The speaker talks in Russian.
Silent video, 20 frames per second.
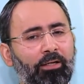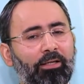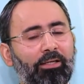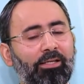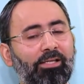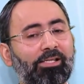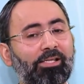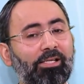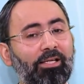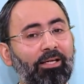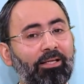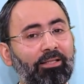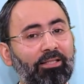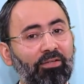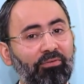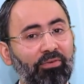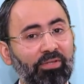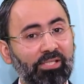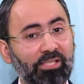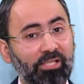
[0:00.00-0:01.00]
из
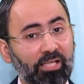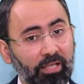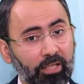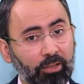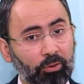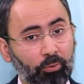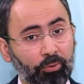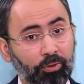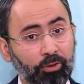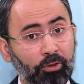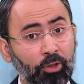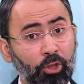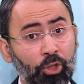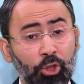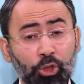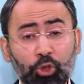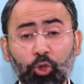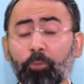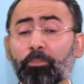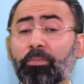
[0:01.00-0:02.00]
этого следует,
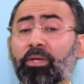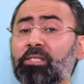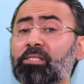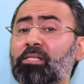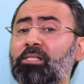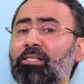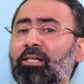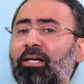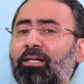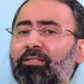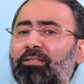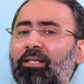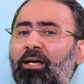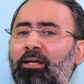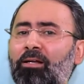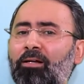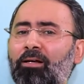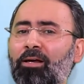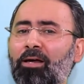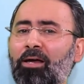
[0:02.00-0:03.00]
что месяц
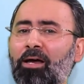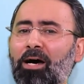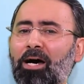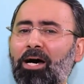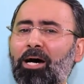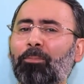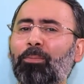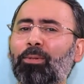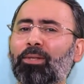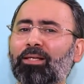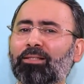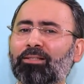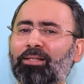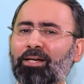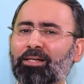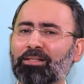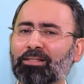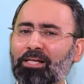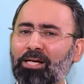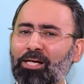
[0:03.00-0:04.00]
Адар
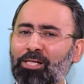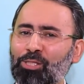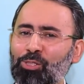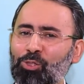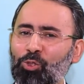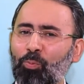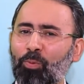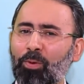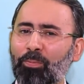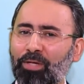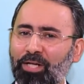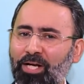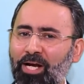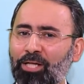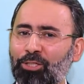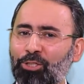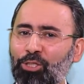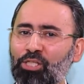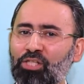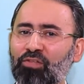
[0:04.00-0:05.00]
обладает особым
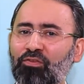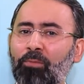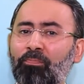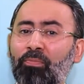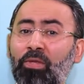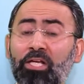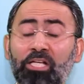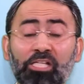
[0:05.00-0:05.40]
качеством,